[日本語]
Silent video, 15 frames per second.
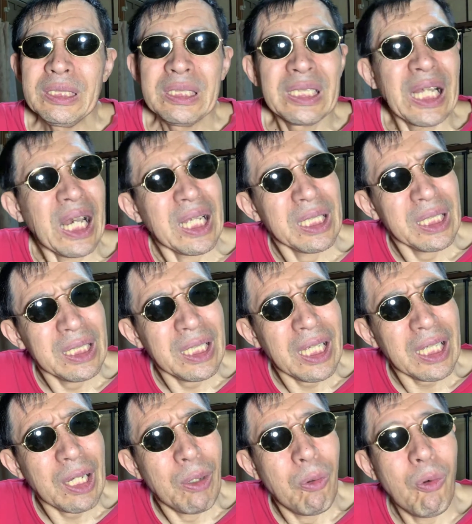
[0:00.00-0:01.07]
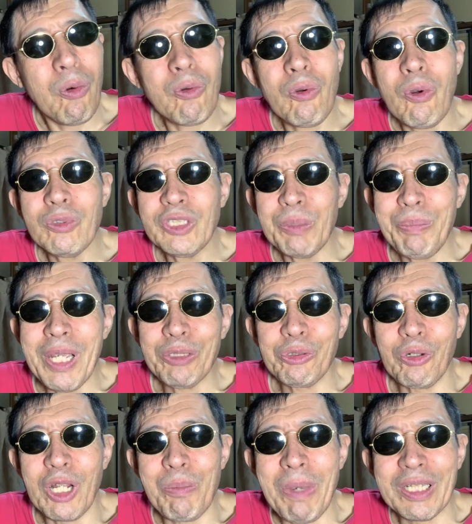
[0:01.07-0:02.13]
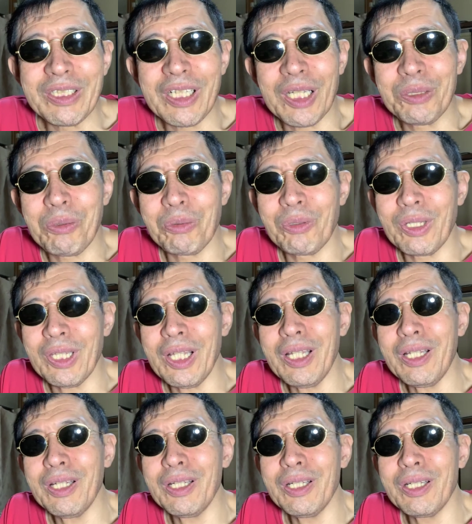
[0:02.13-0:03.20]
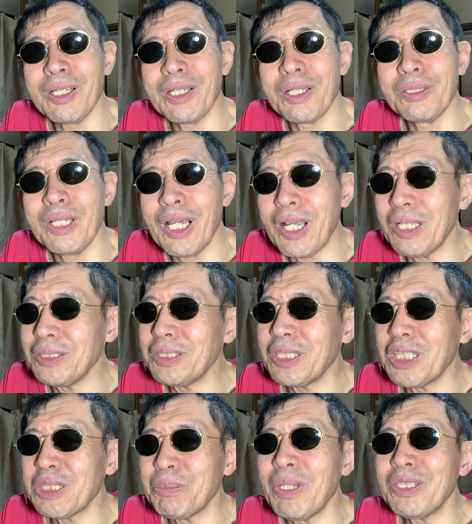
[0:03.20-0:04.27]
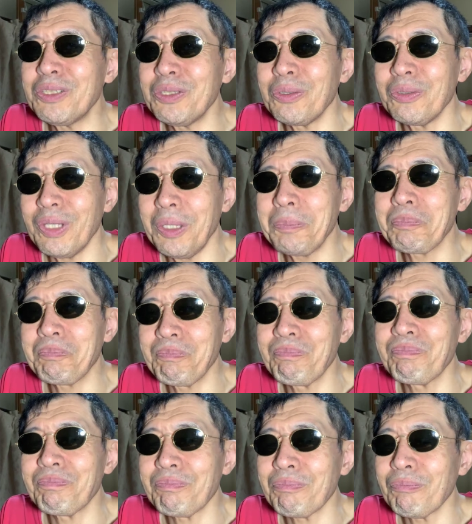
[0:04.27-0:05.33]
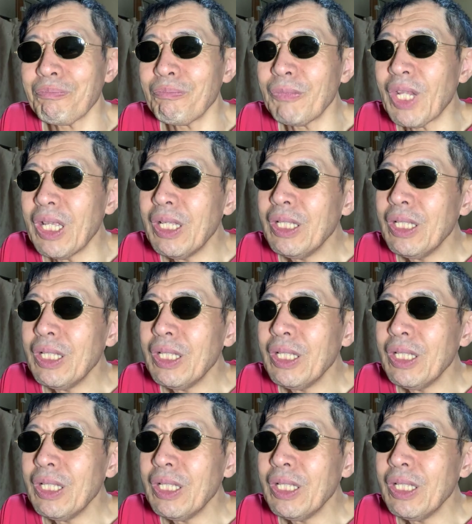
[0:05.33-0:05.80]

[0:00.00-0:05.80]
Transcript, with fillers: なんか方向性ベクトルが間違ったのかなな感じがしますよね。うん